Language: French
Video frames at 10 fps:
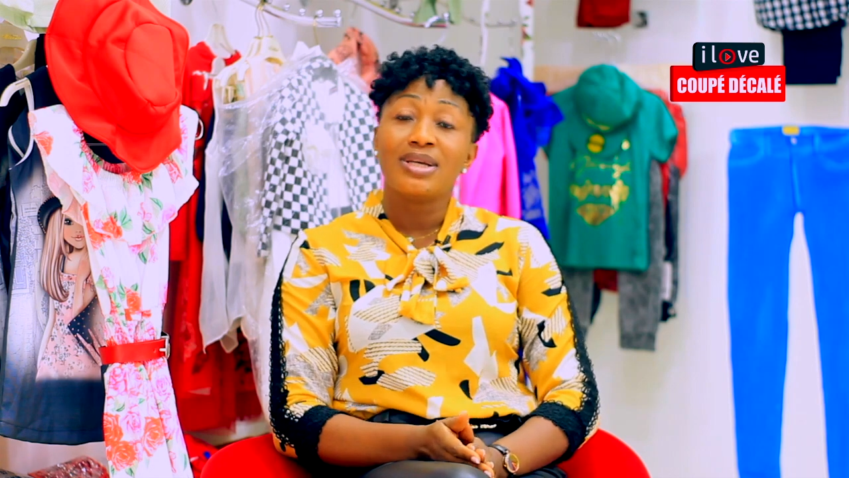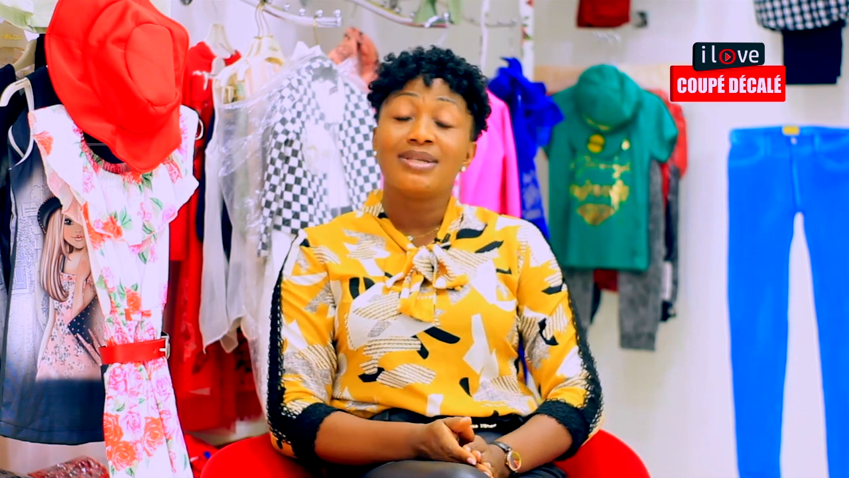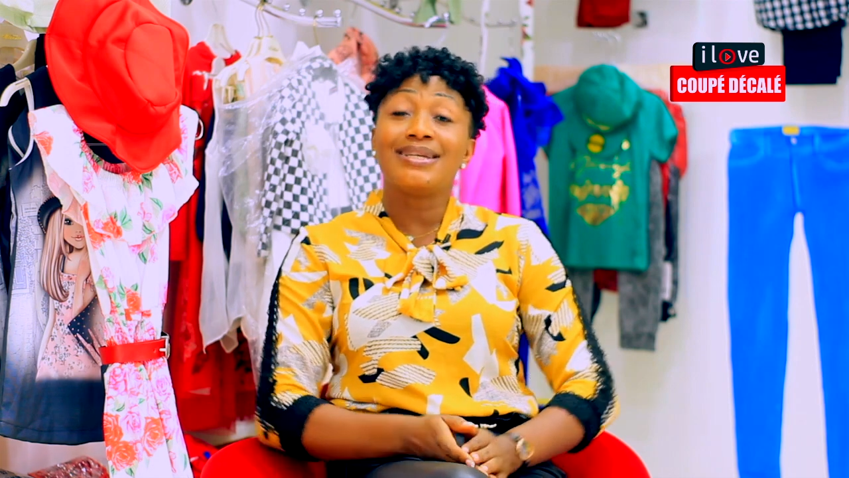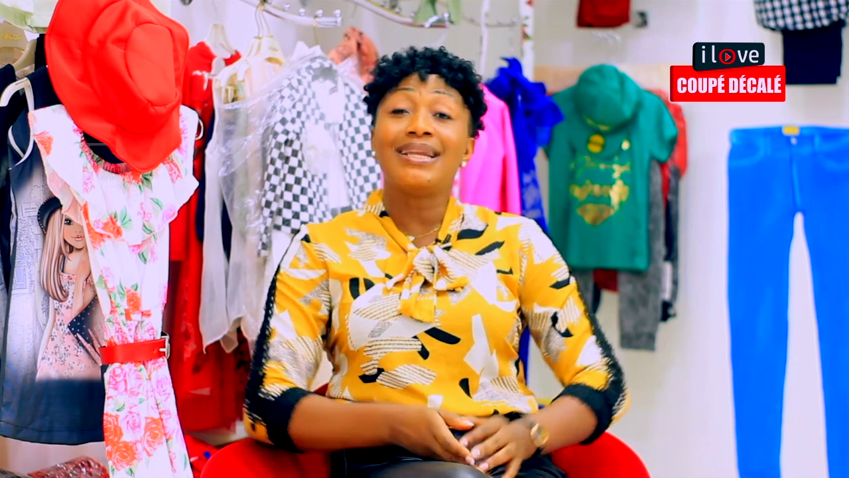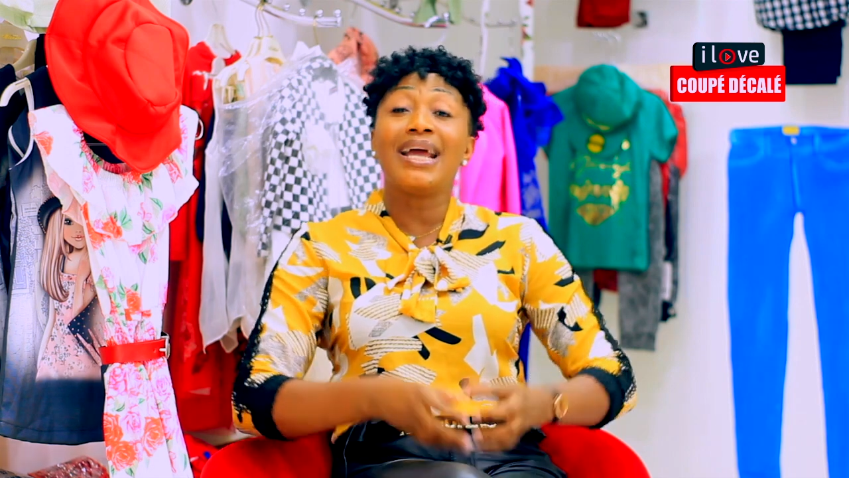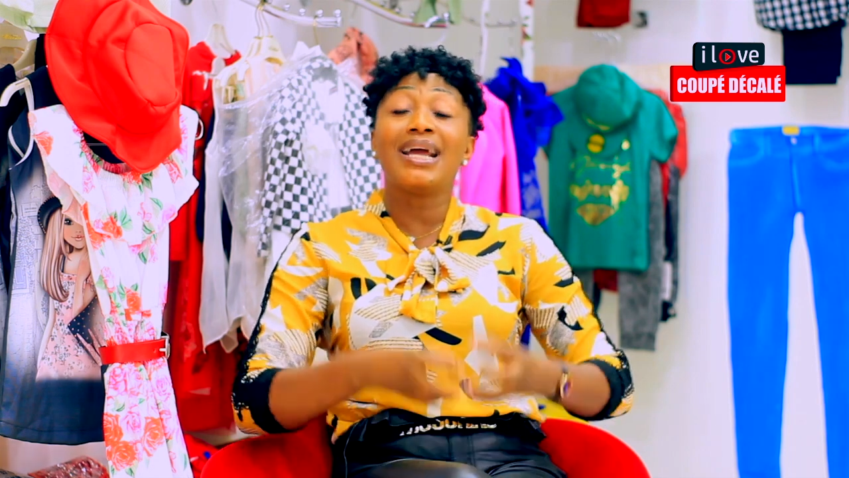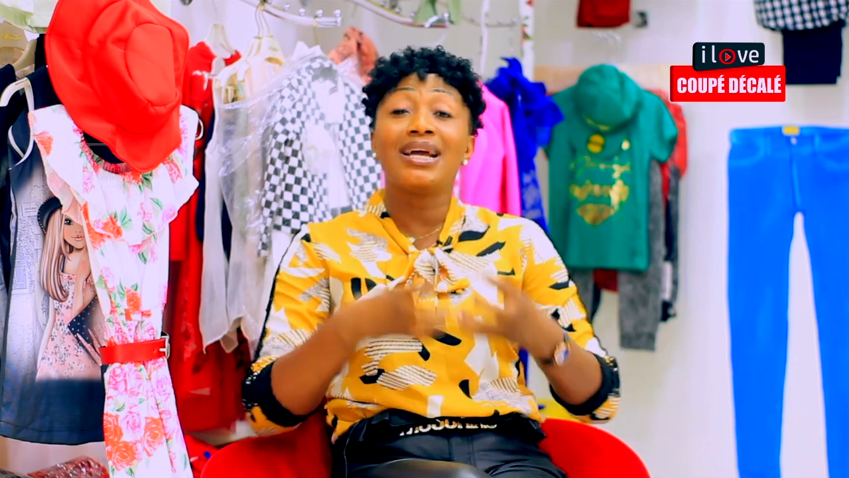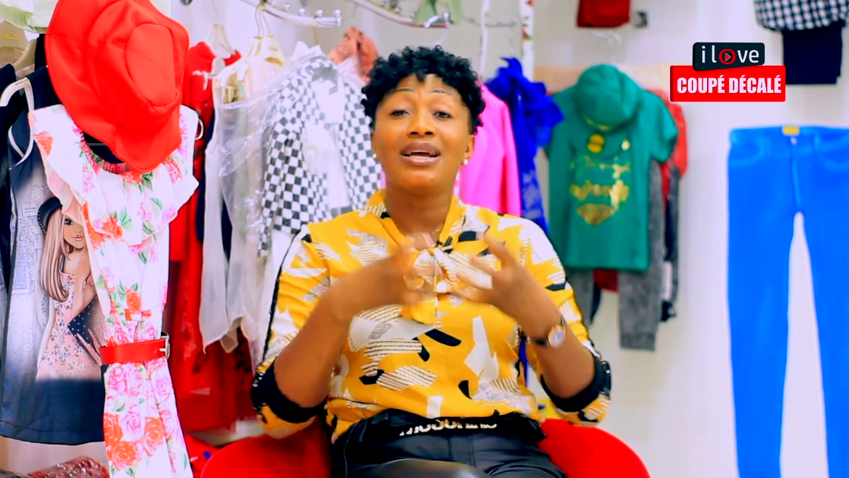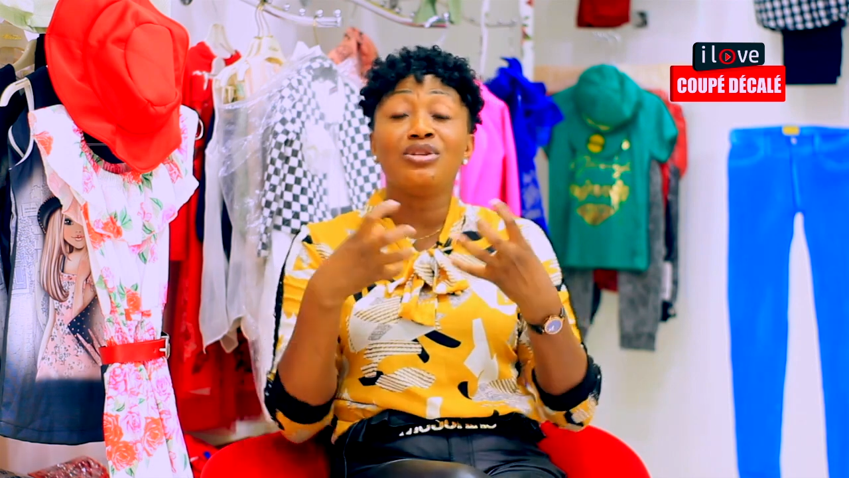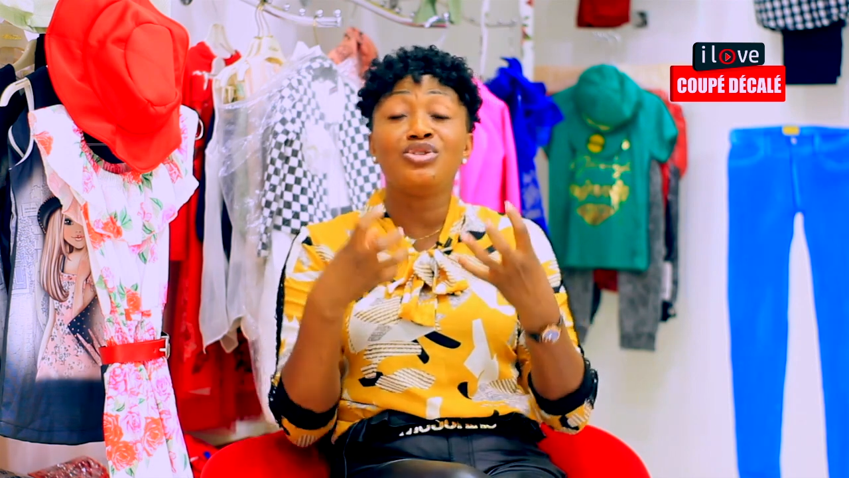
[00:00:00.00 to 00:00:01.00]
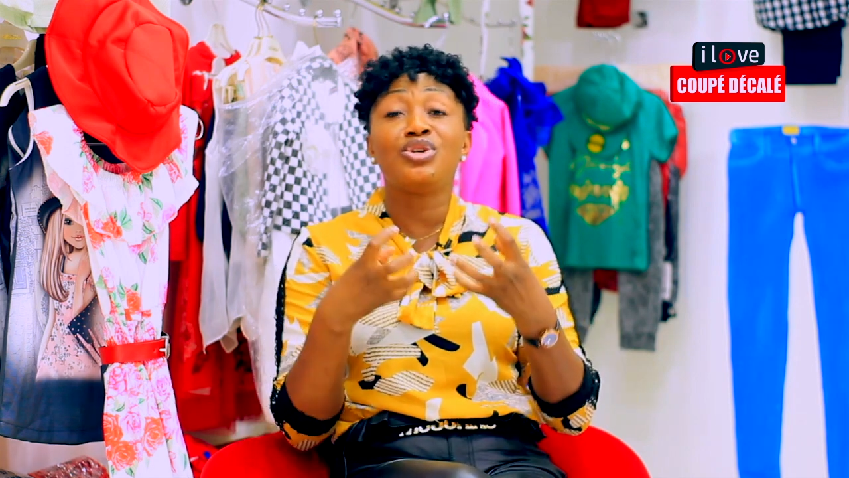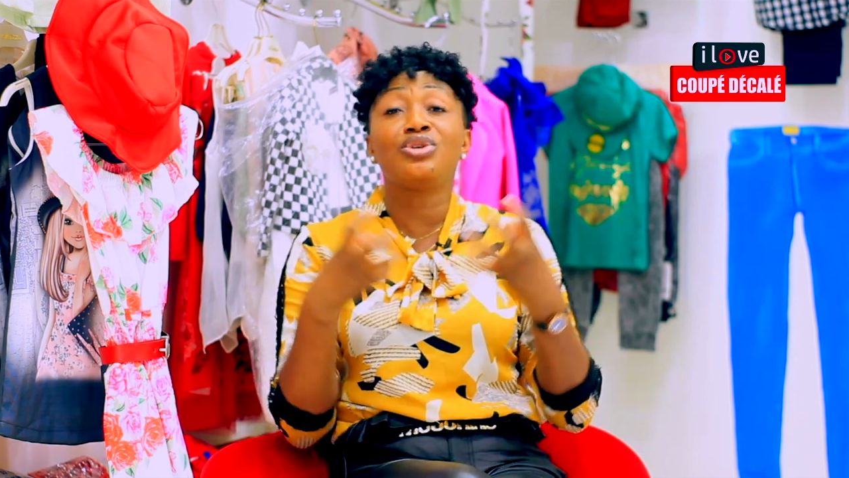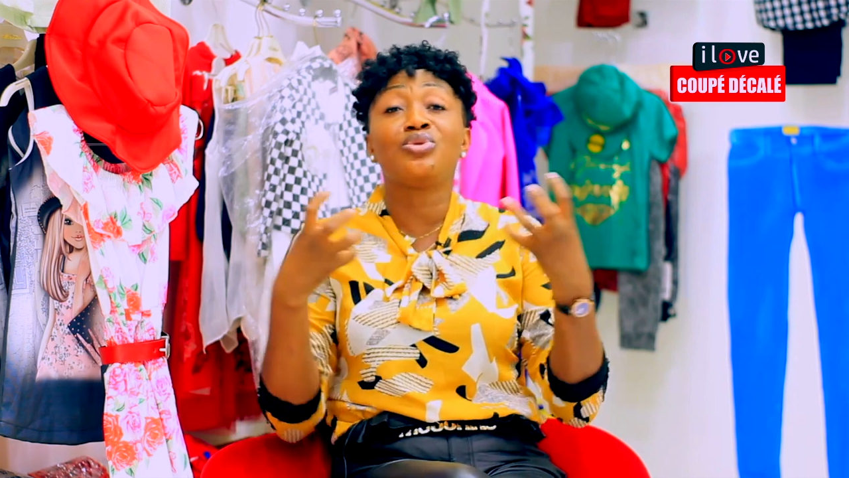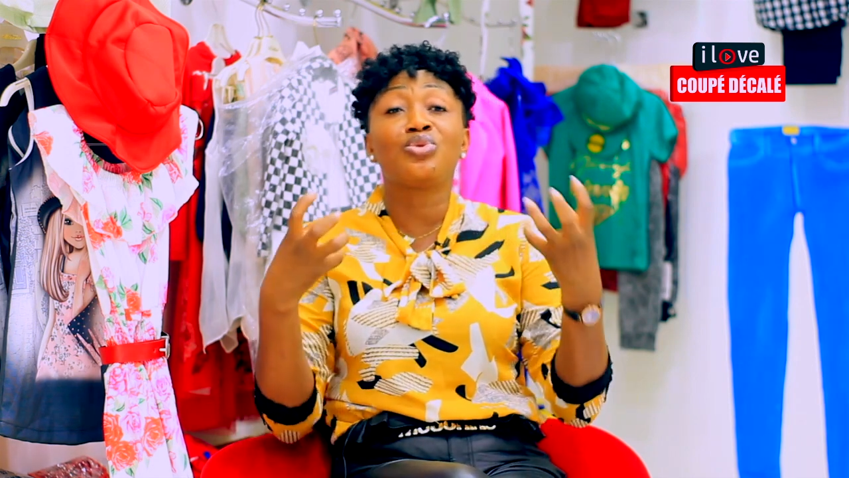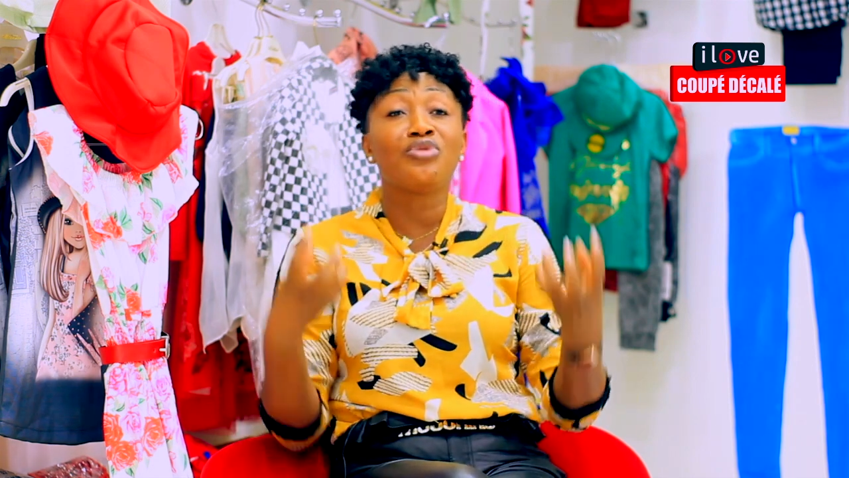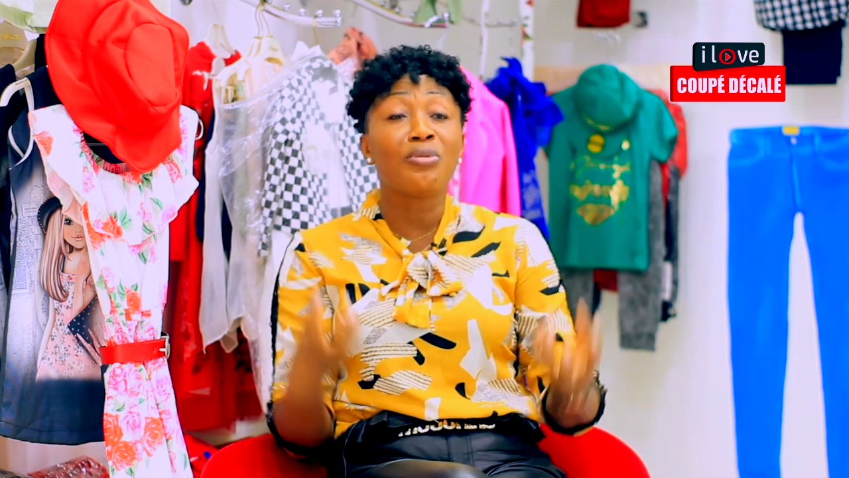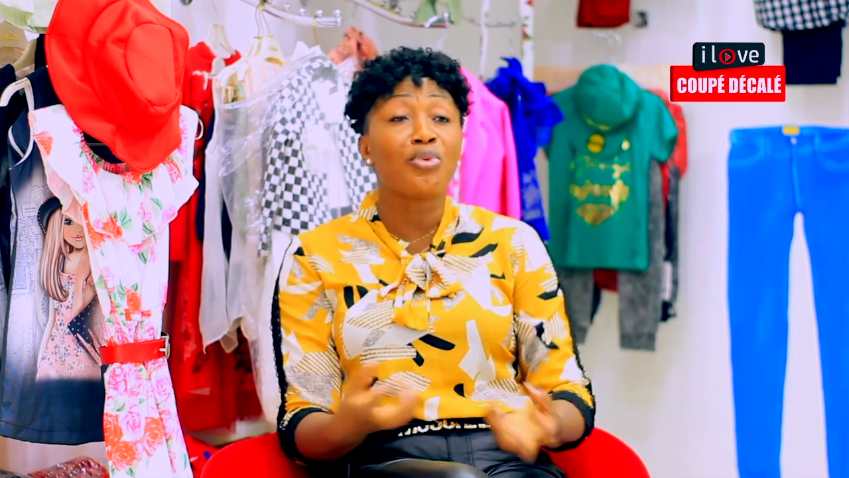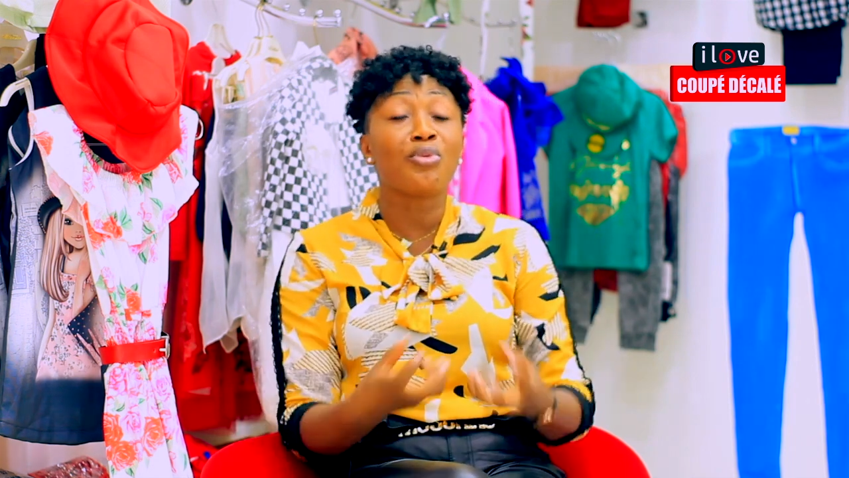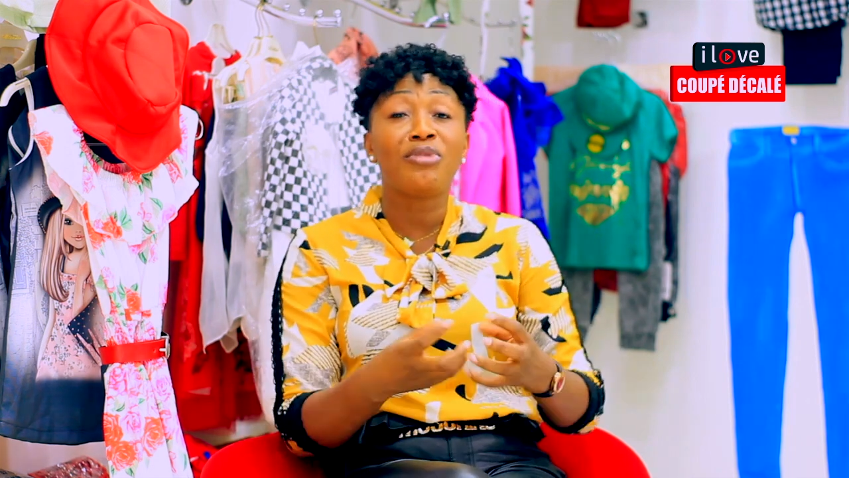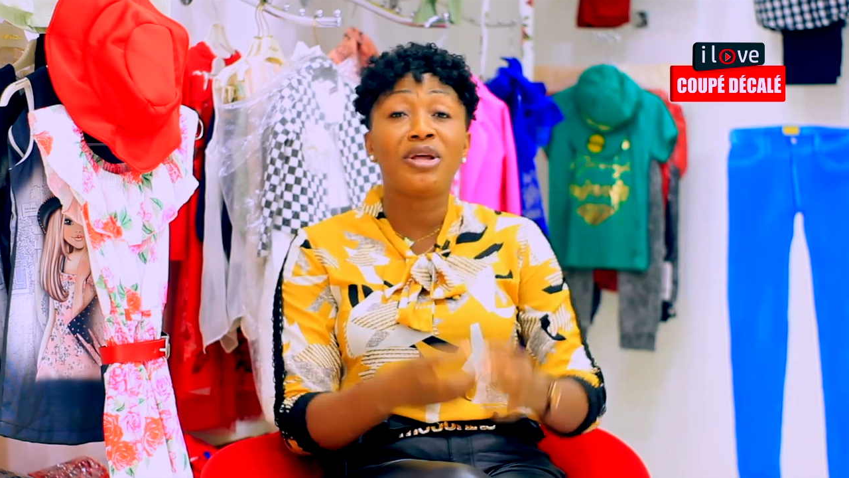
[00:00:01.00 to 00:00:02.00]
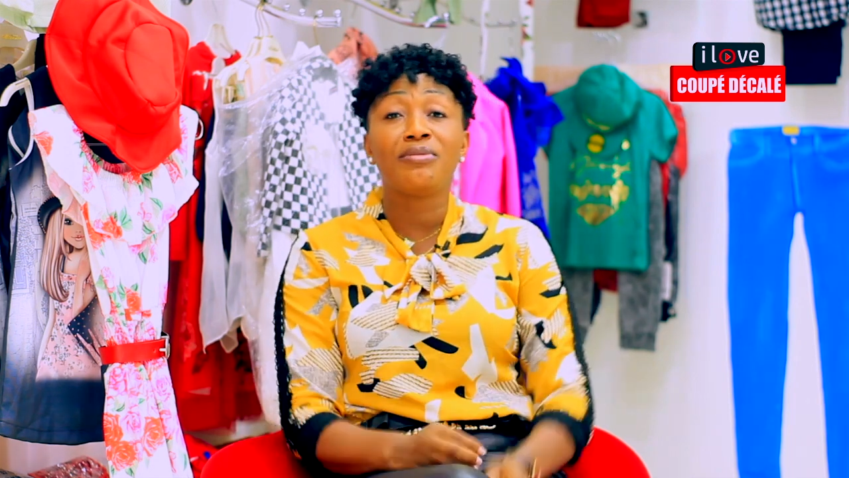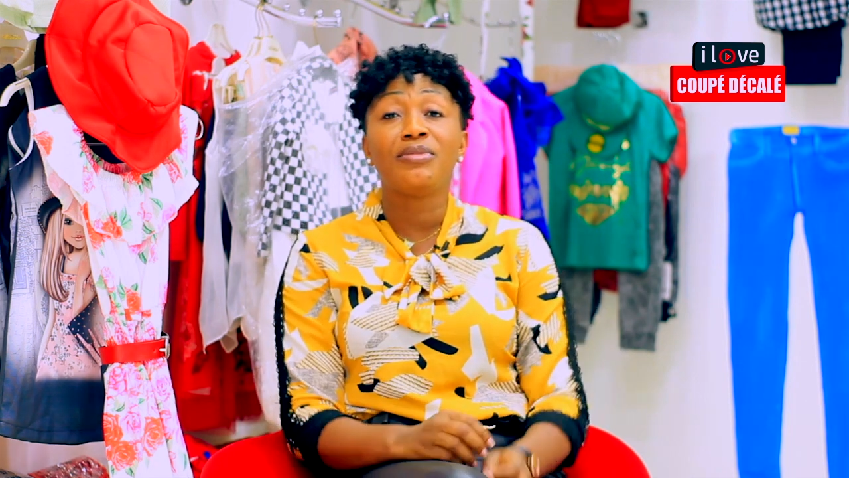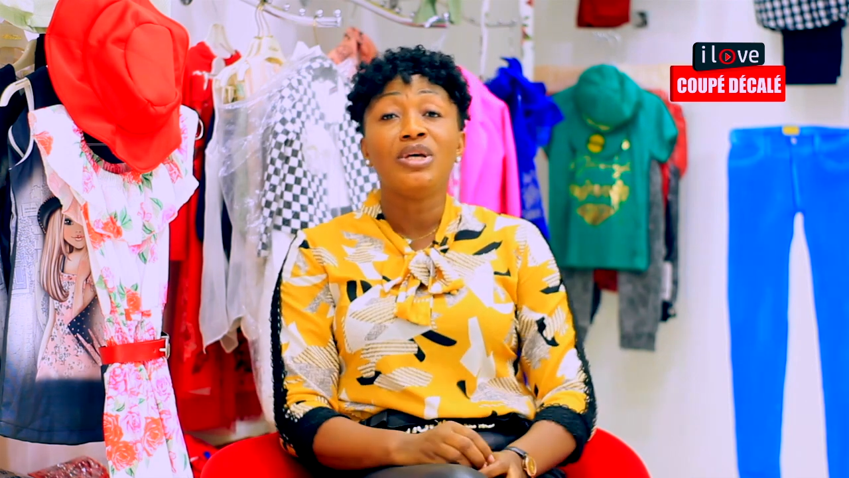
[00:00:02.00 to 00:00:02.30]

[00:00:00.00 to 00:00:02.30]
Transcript: c'est des religieux qui trouvent un problème,